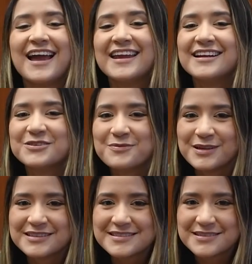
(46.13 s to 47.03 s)
En el
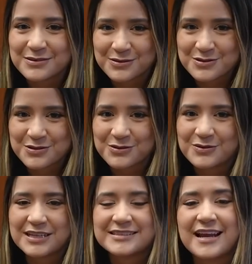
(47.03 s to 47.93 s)
2018,
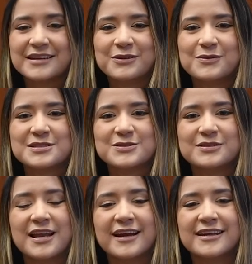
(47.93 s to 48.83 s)
durante la renovación
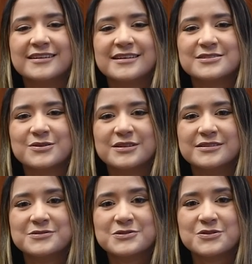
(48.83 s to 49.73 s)
de la acreditación
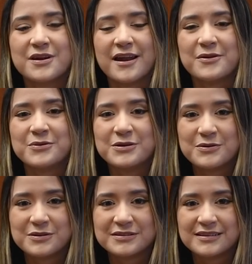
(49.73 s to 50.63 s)
institucional en
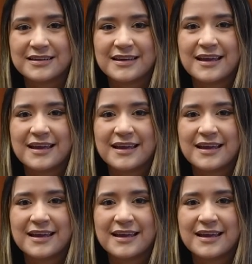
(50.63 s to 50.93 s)
Uninorte,